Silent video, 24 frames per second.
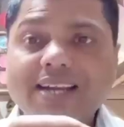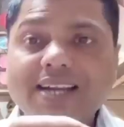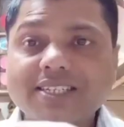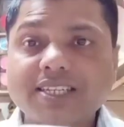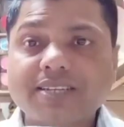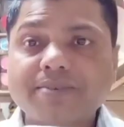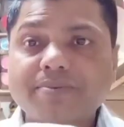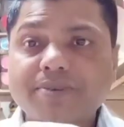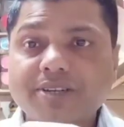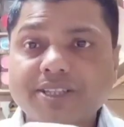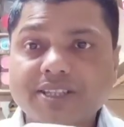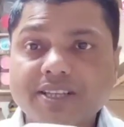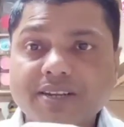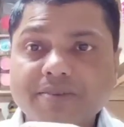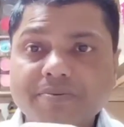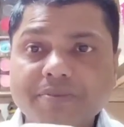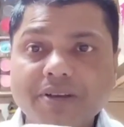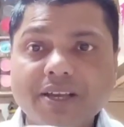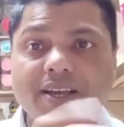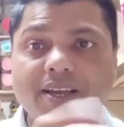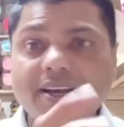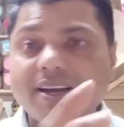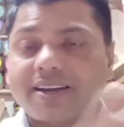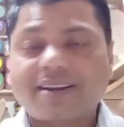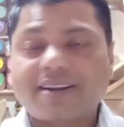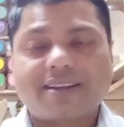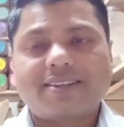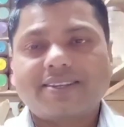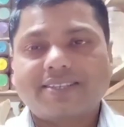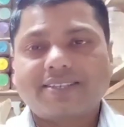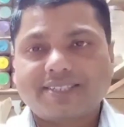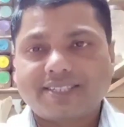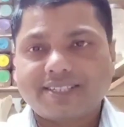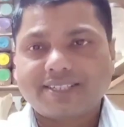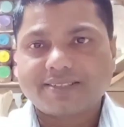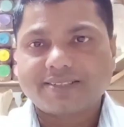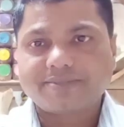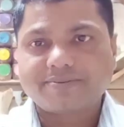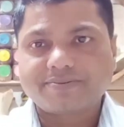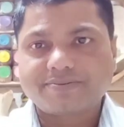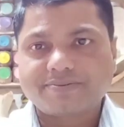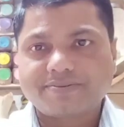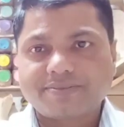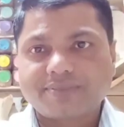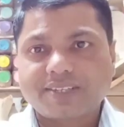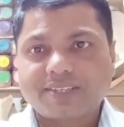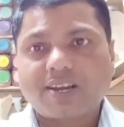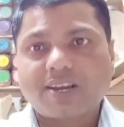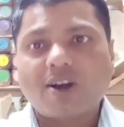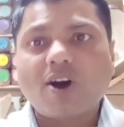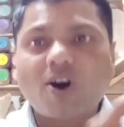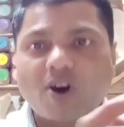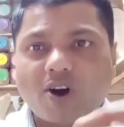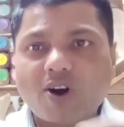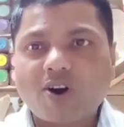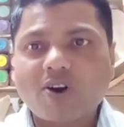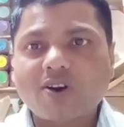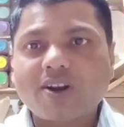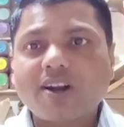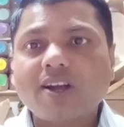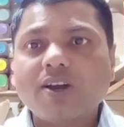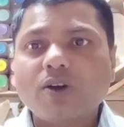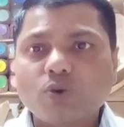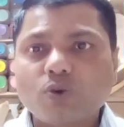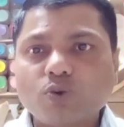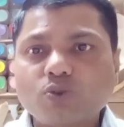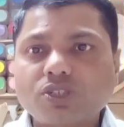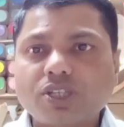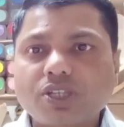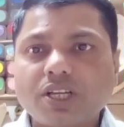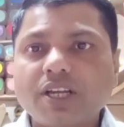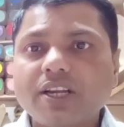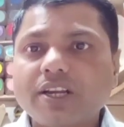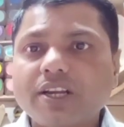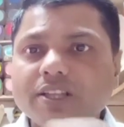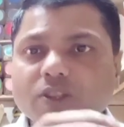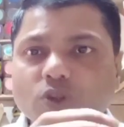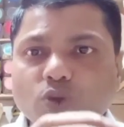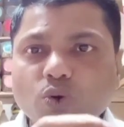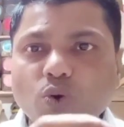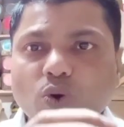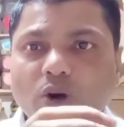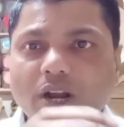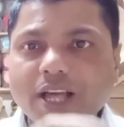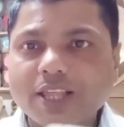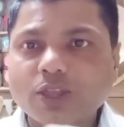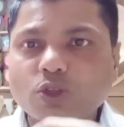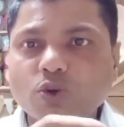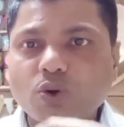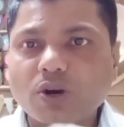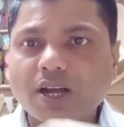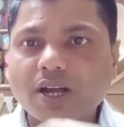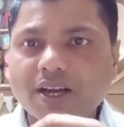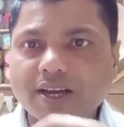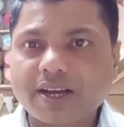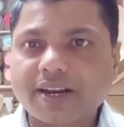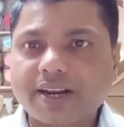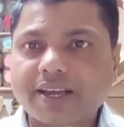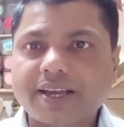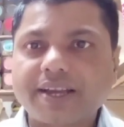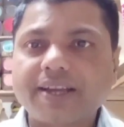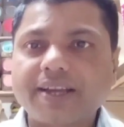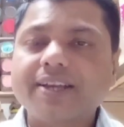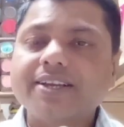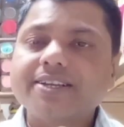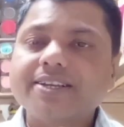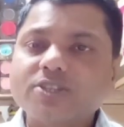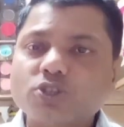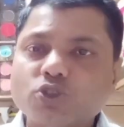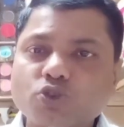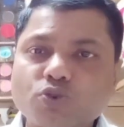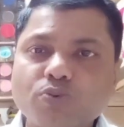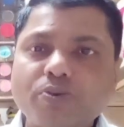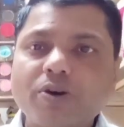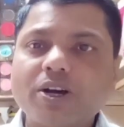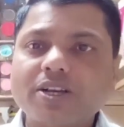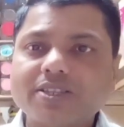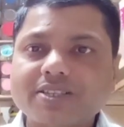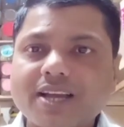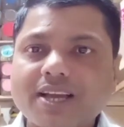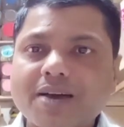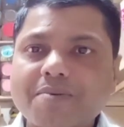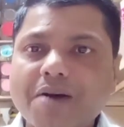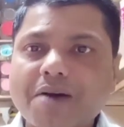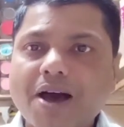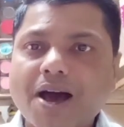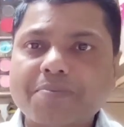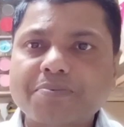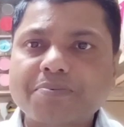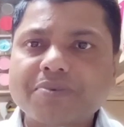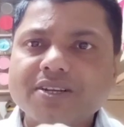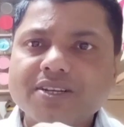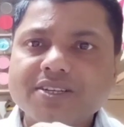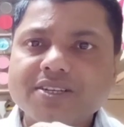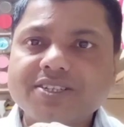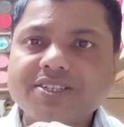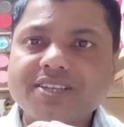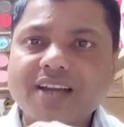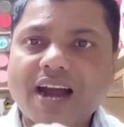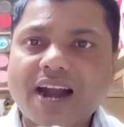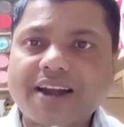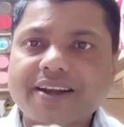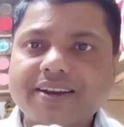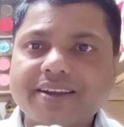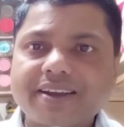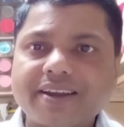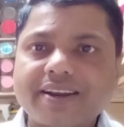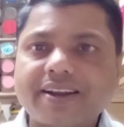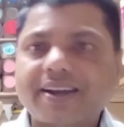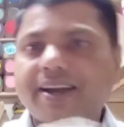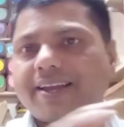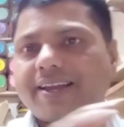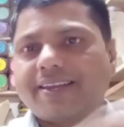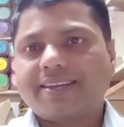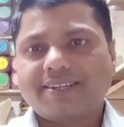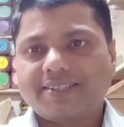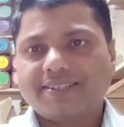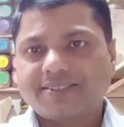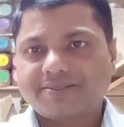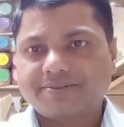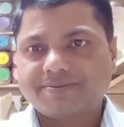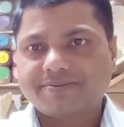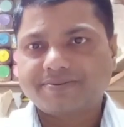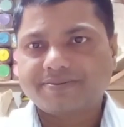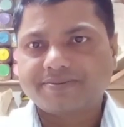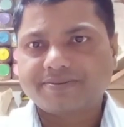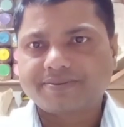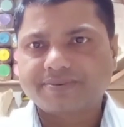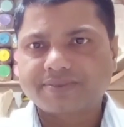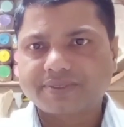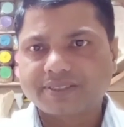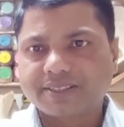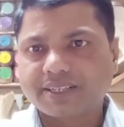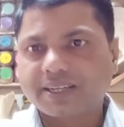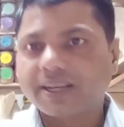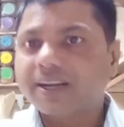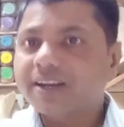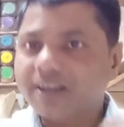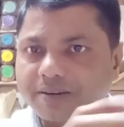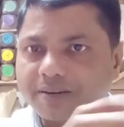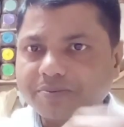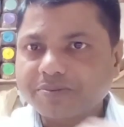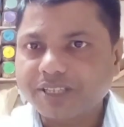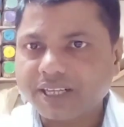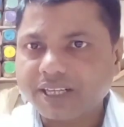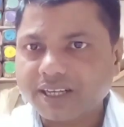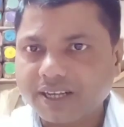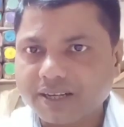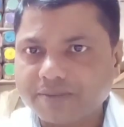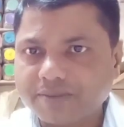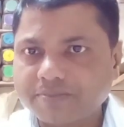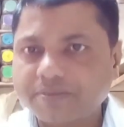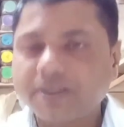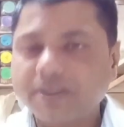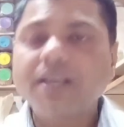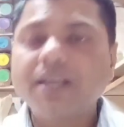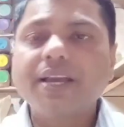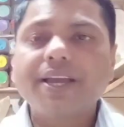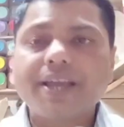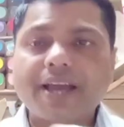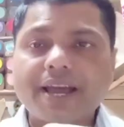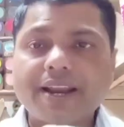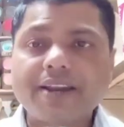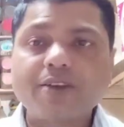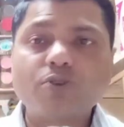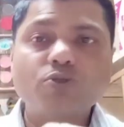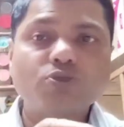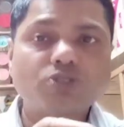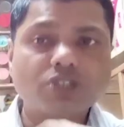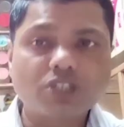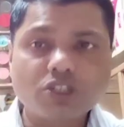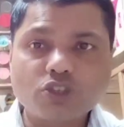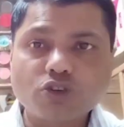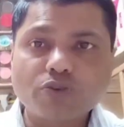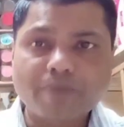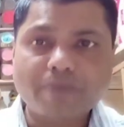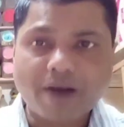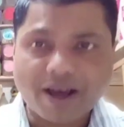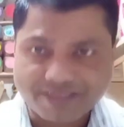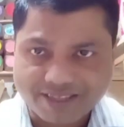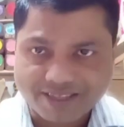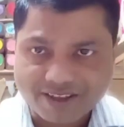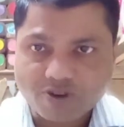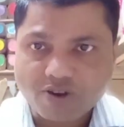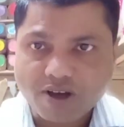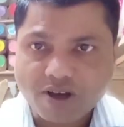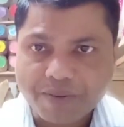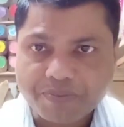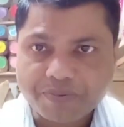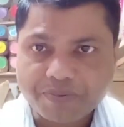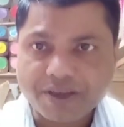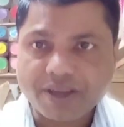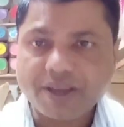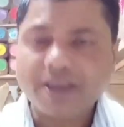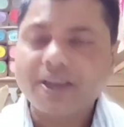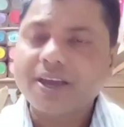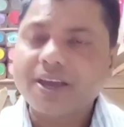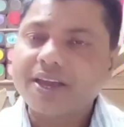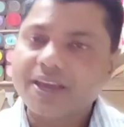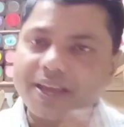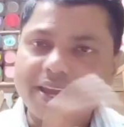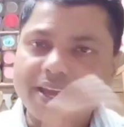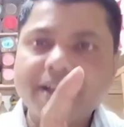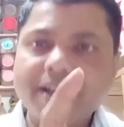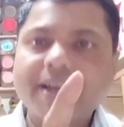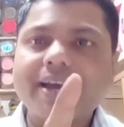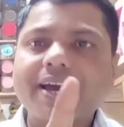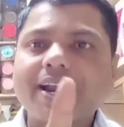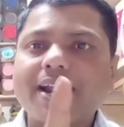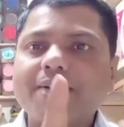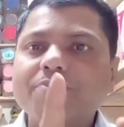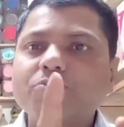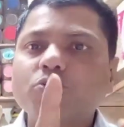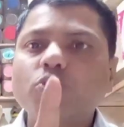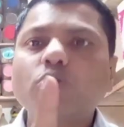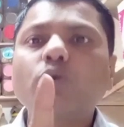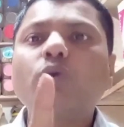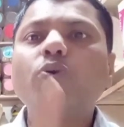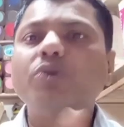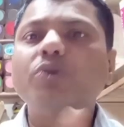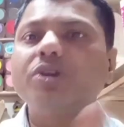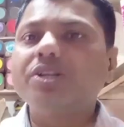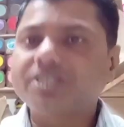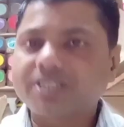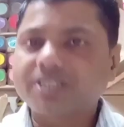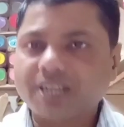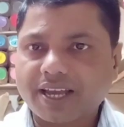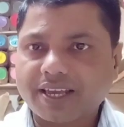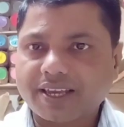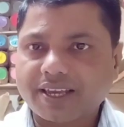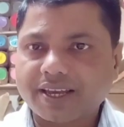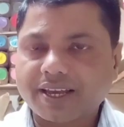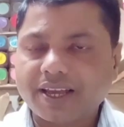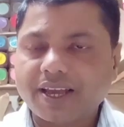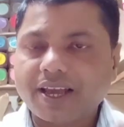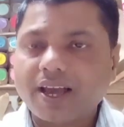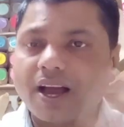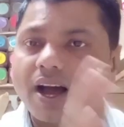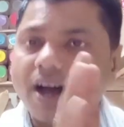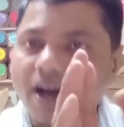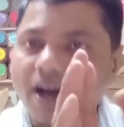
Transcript: कांच के बर्तन में रख लीजिए और उसे थोड़ा थोड़ा करके सुबह शाम आप चाट कर खाइए कम से कम यानी कि उसकी जो मात्रा आपकी एक ग्राम तो होनी चाहिए